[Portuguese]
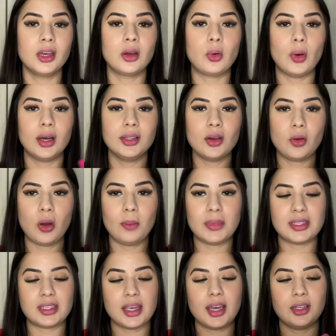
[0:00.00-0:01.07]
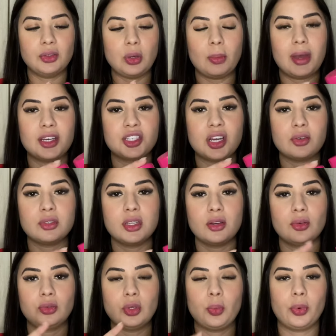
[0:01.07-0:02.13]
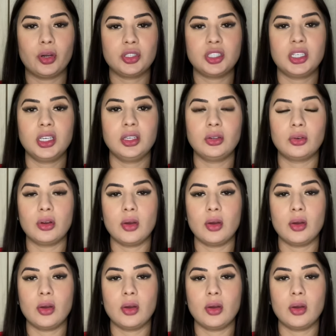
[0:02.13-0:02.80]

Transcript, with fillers: Quando eu comecei a tomar já o segundo potinho,